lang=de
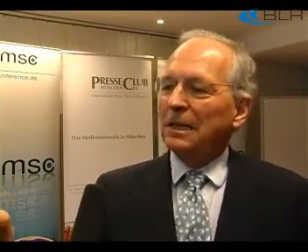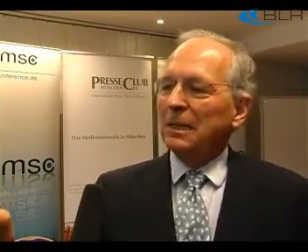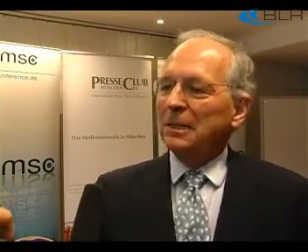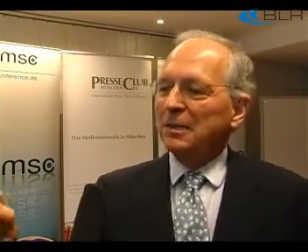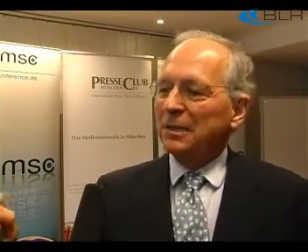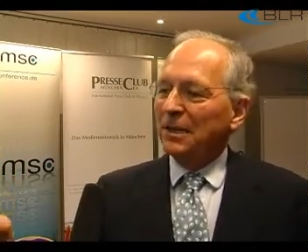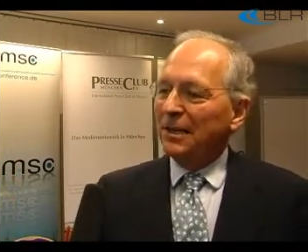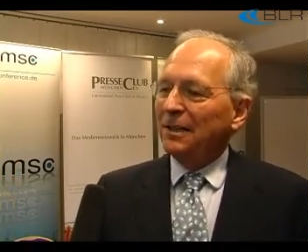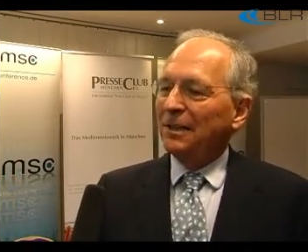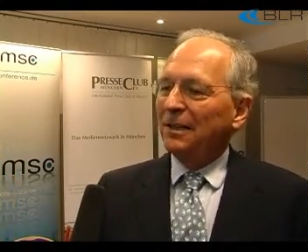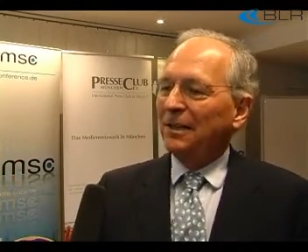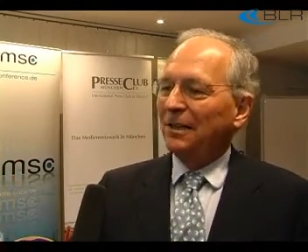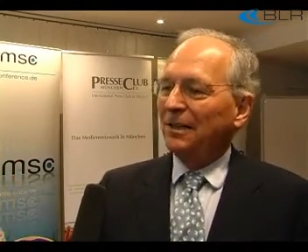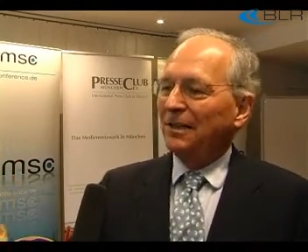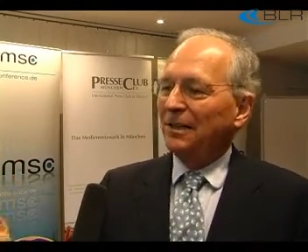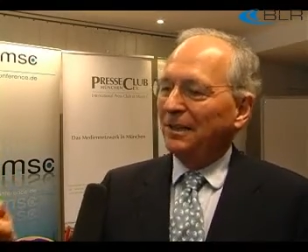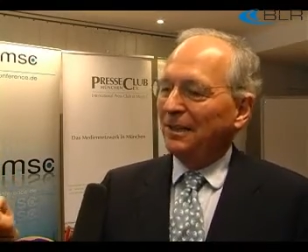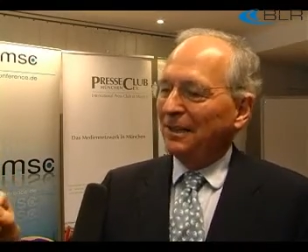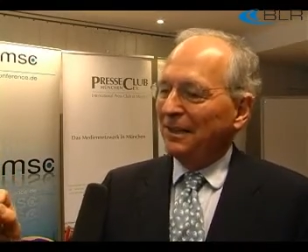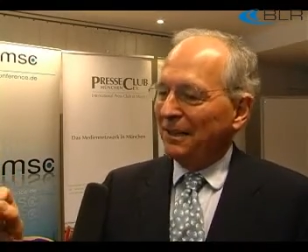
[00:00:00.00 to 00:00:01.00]
sind
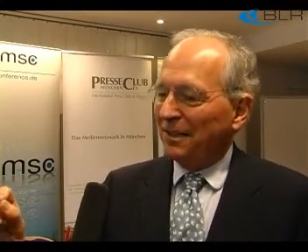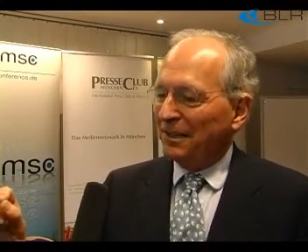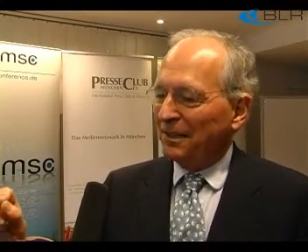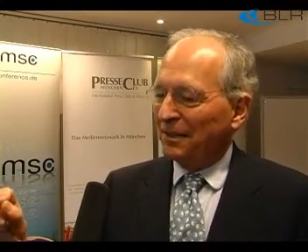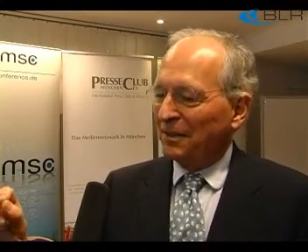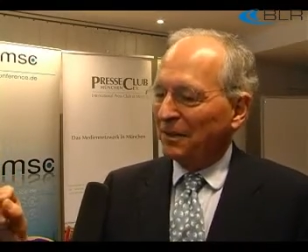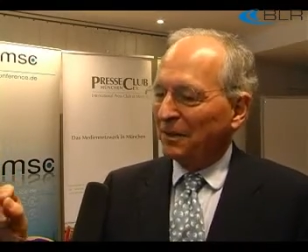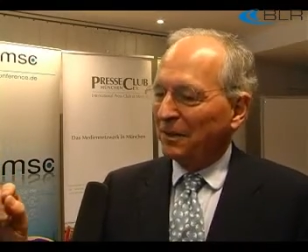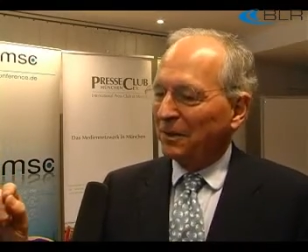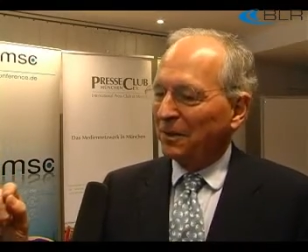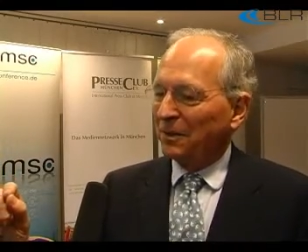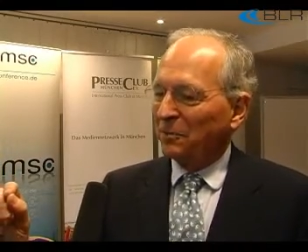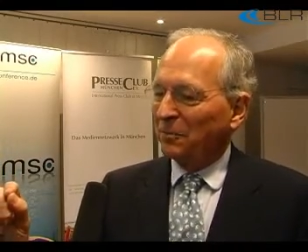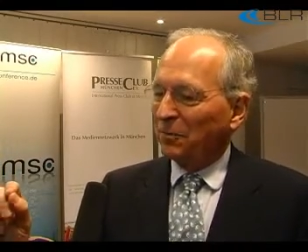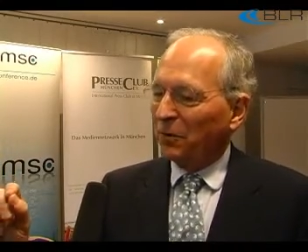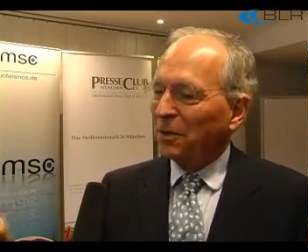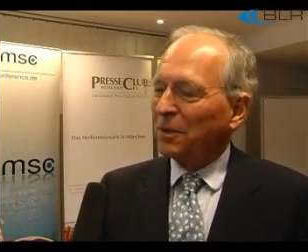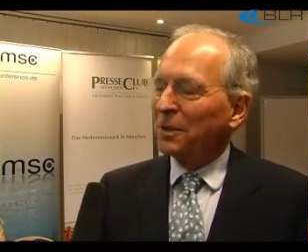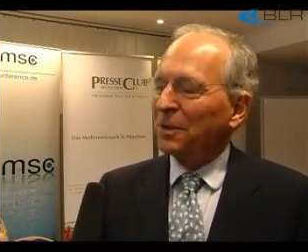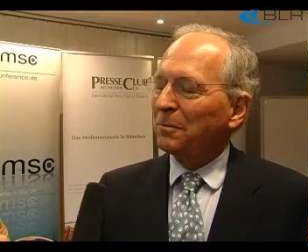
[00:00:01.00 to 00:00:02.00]
in
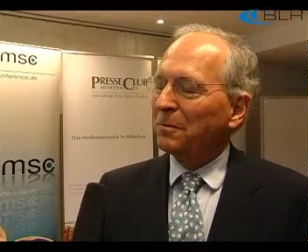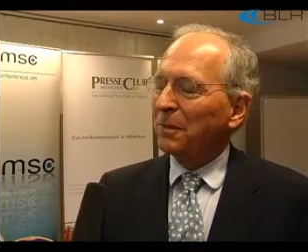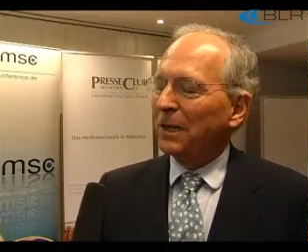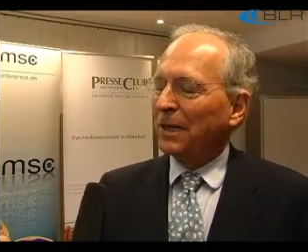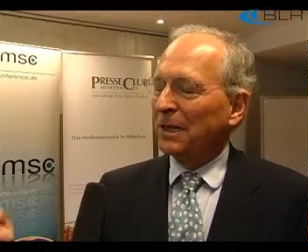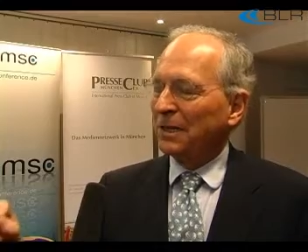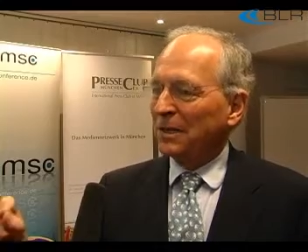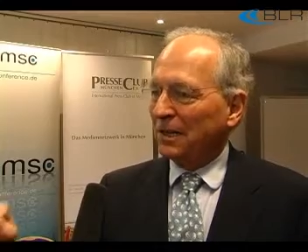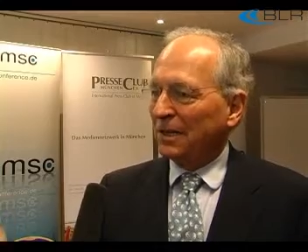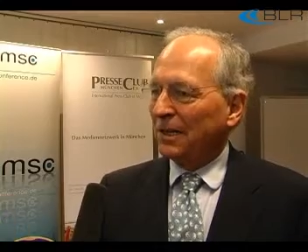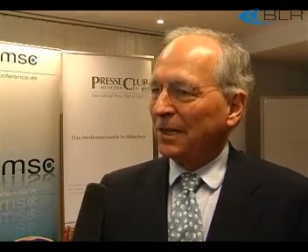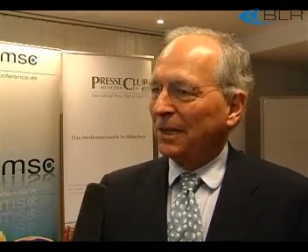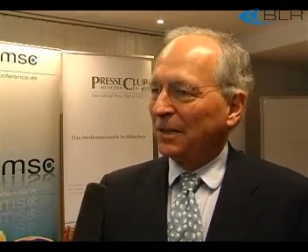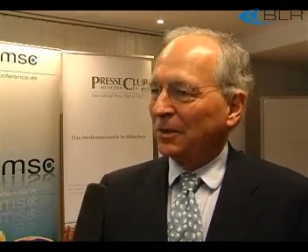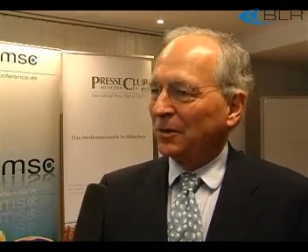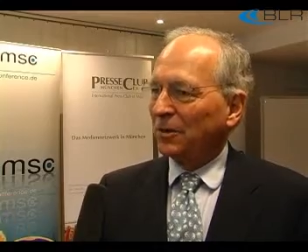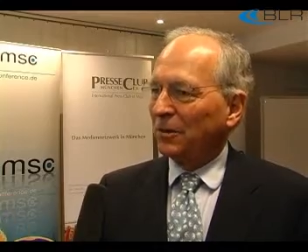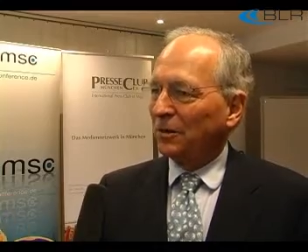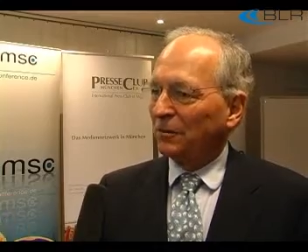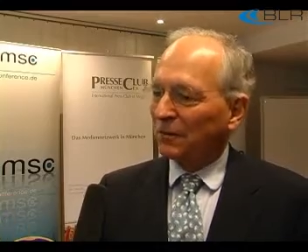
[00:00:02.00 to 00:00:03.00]
München bei der
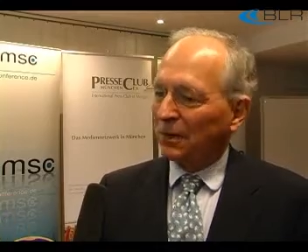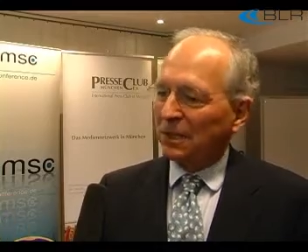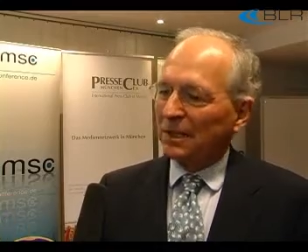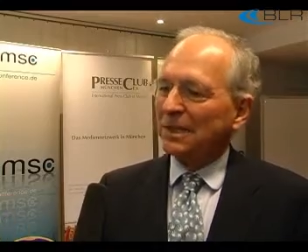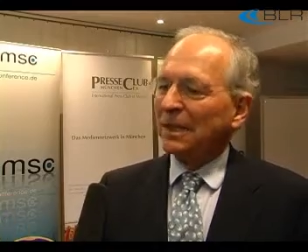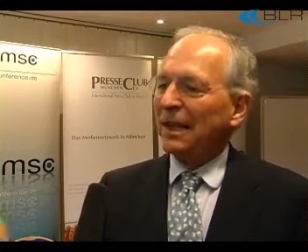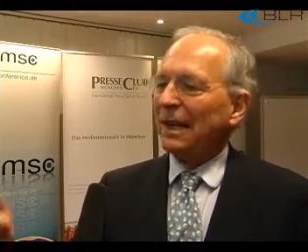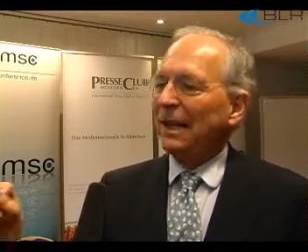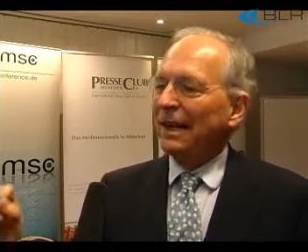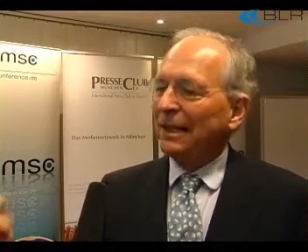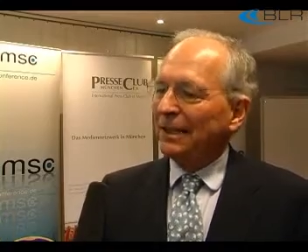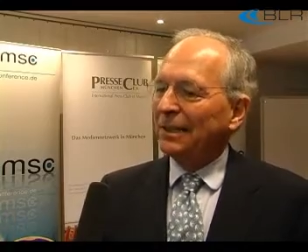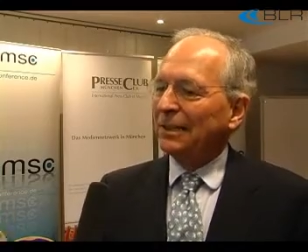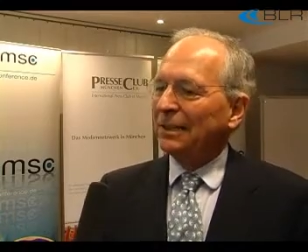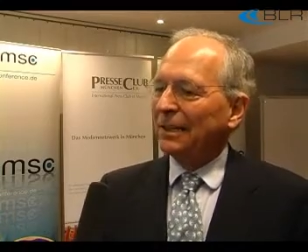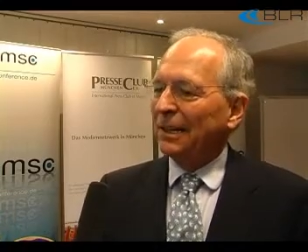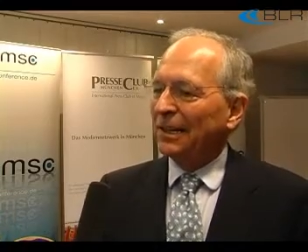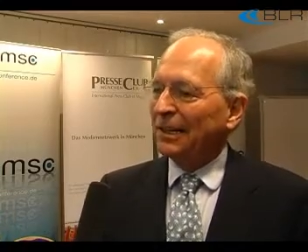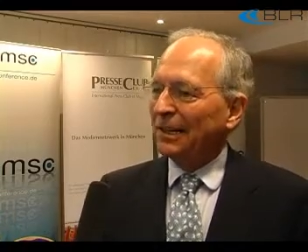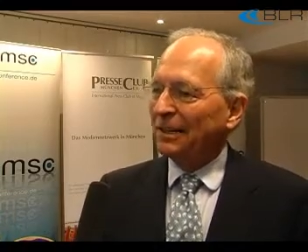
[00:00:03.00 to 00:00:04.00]
Sicherheitskonferenz alle
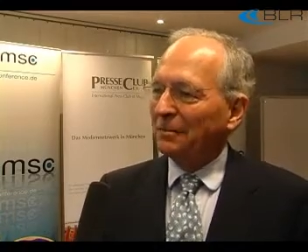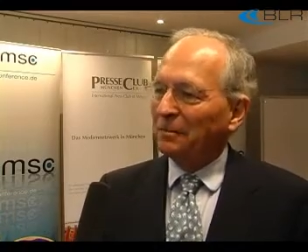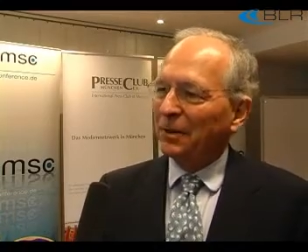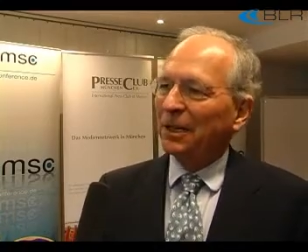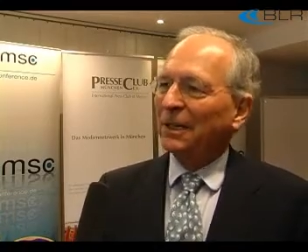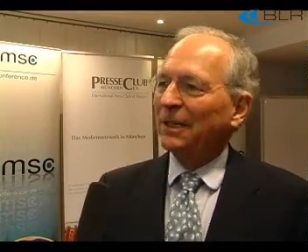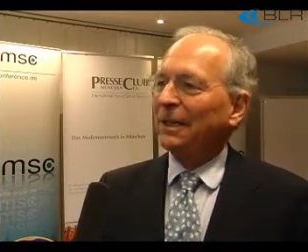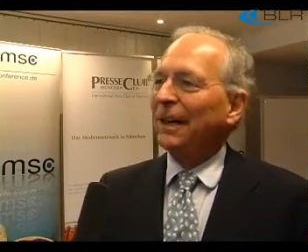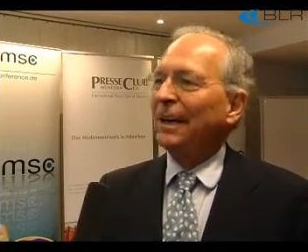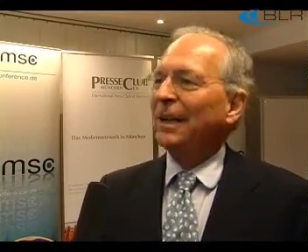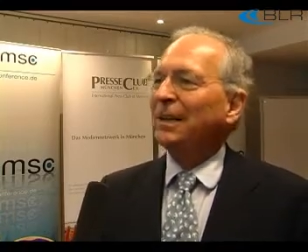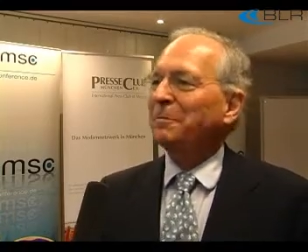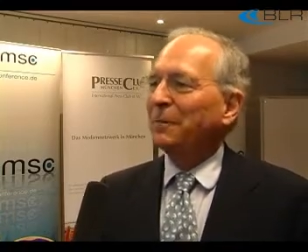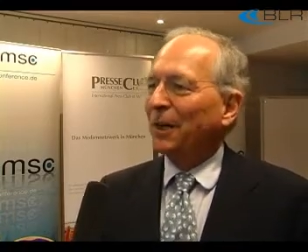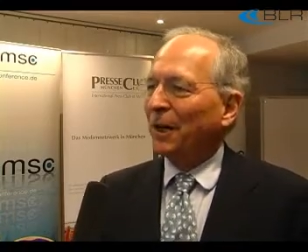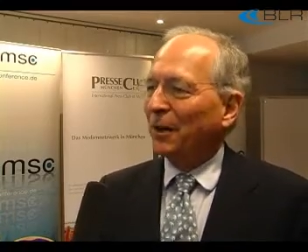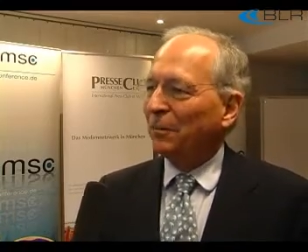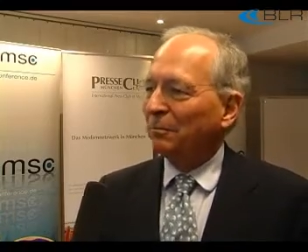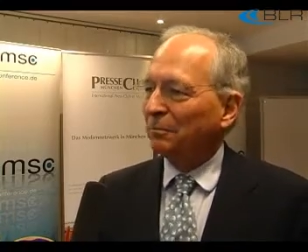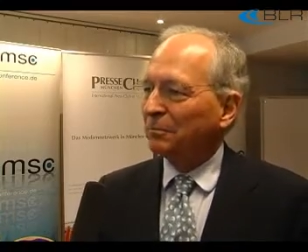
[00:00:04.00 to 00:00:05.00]
Teilnehmer in einem
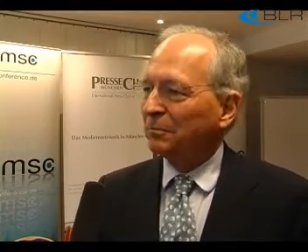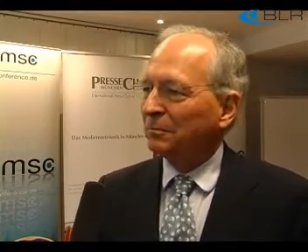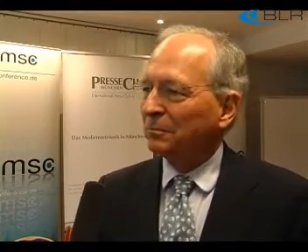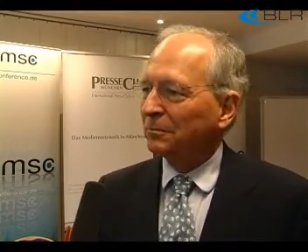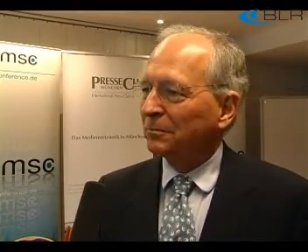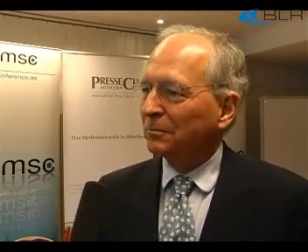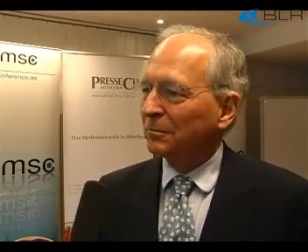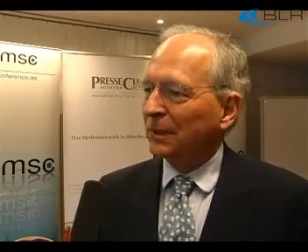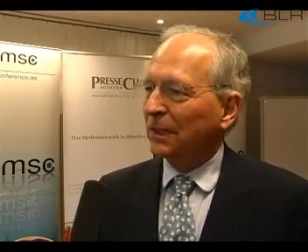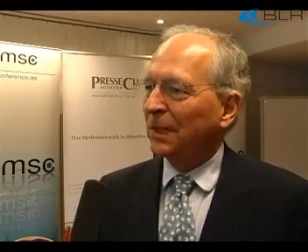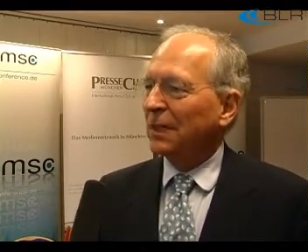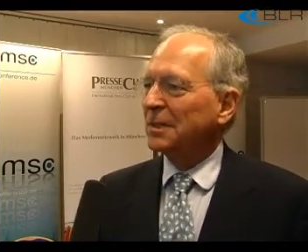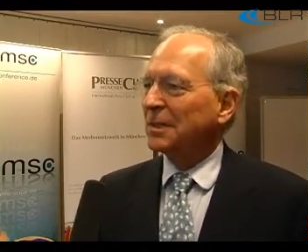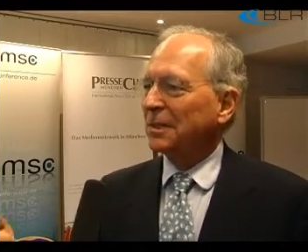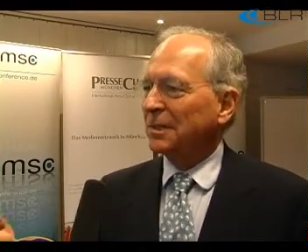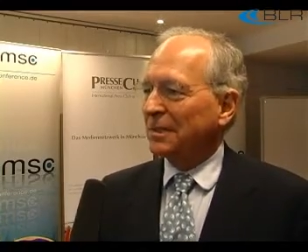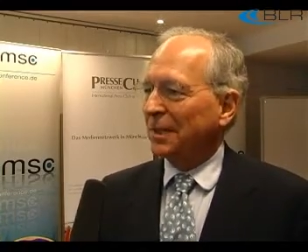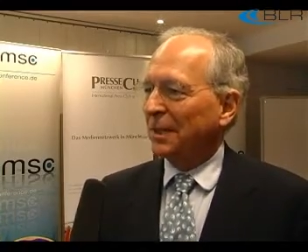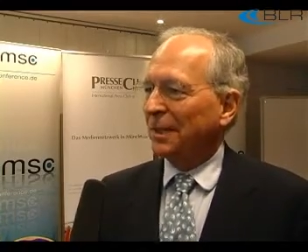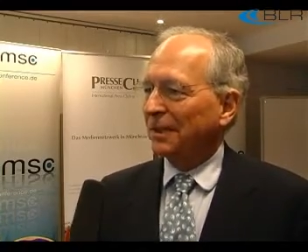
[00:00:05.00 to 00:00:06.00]
Raum, die
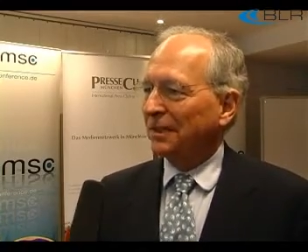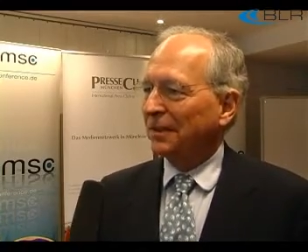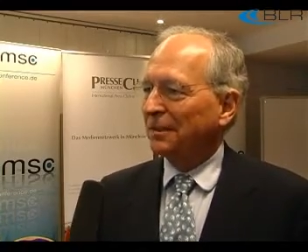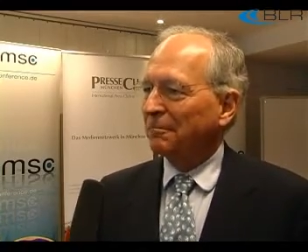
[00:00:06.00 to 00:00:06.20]
ganze Zeit.